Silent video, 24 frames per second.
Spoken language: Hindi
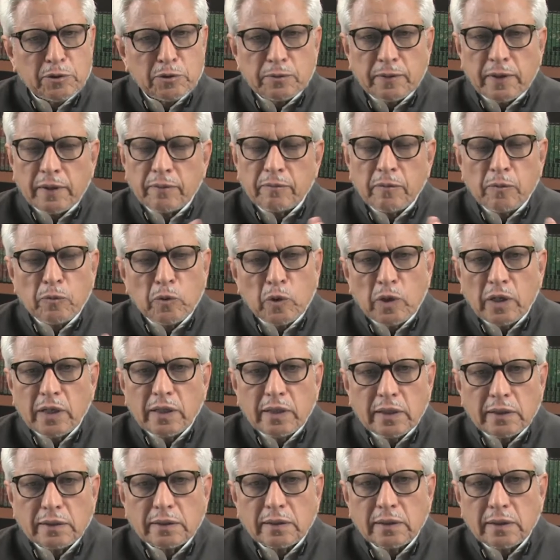ज़ुबान में बोला
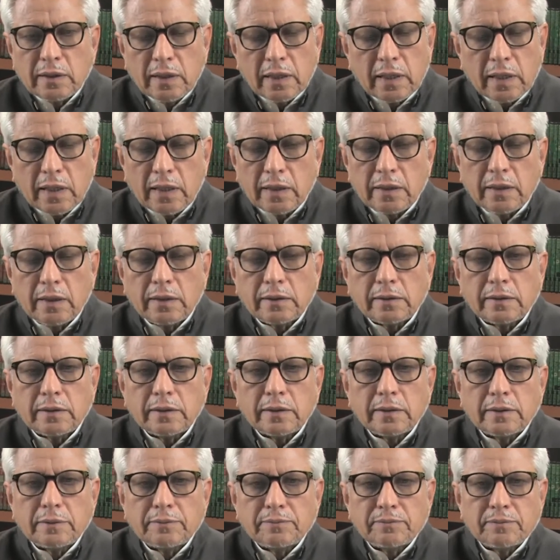जाता है लिखा जाता
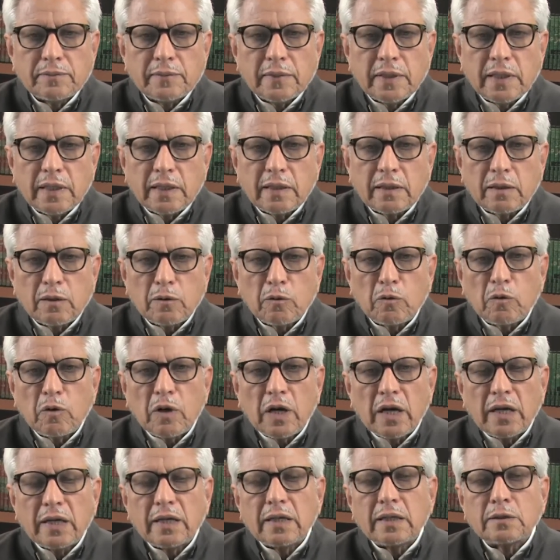है लेकिन
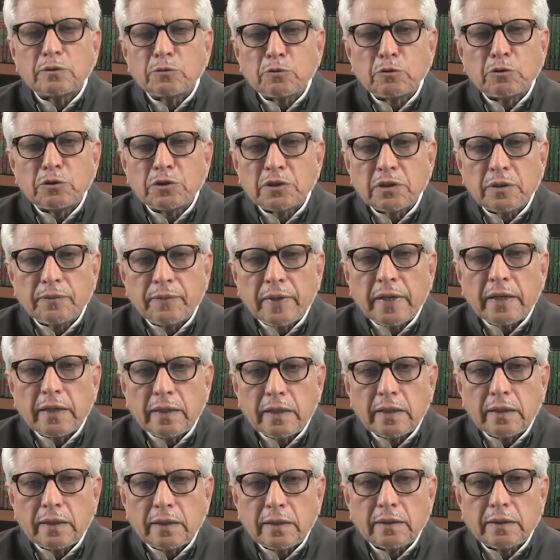कुरान ने इसको इस्तेमाल
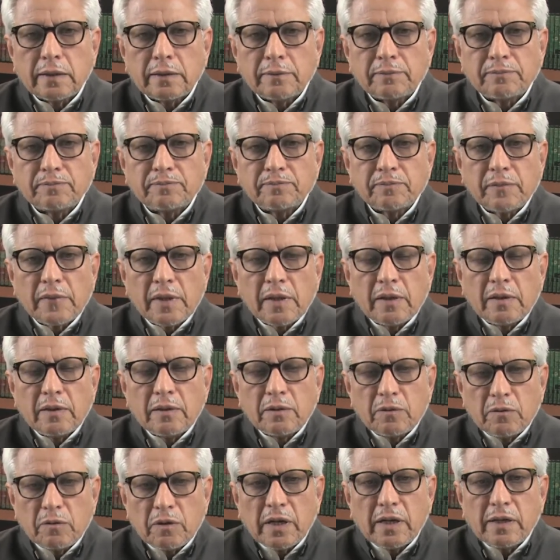नहीं किया
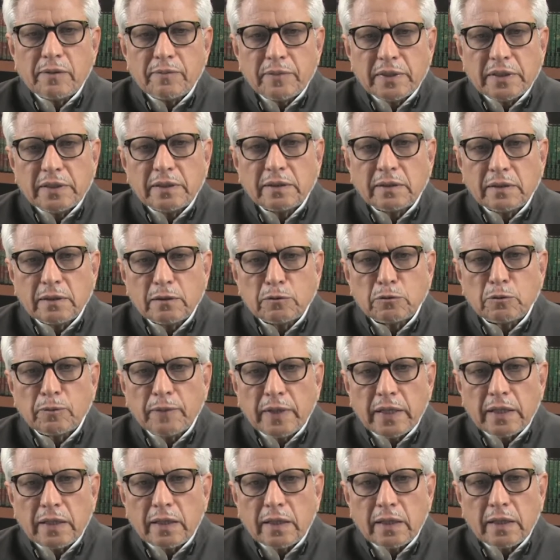कुरान मजीद की
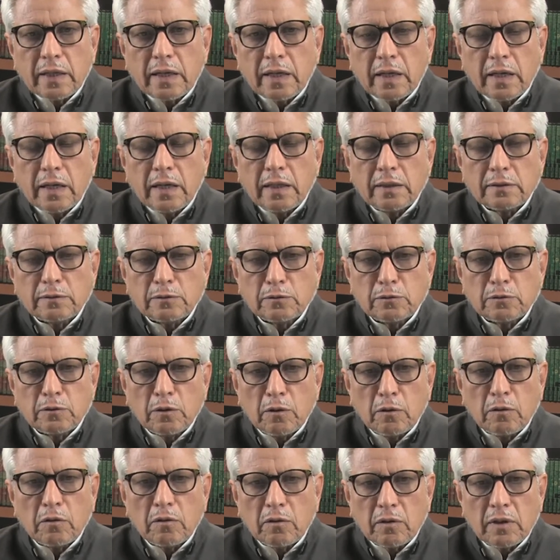ज़ुबान का एक ख़ास
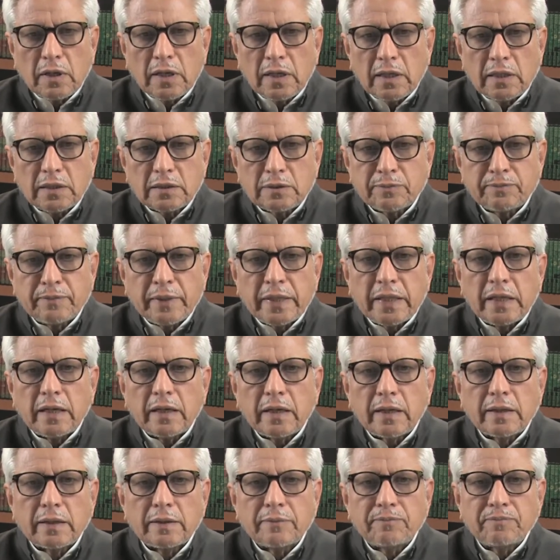ओक़ और ख़ास
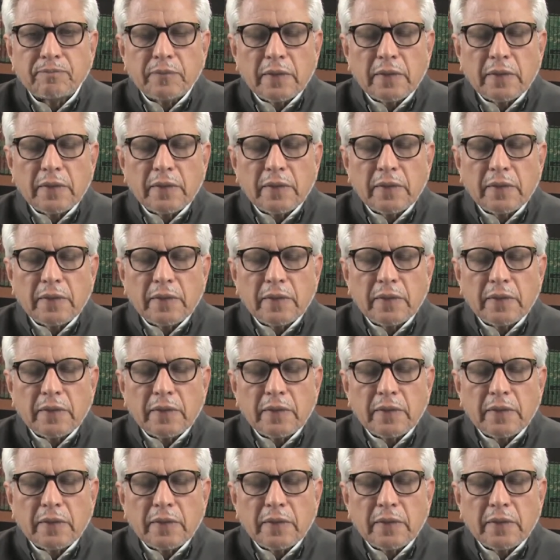मैार है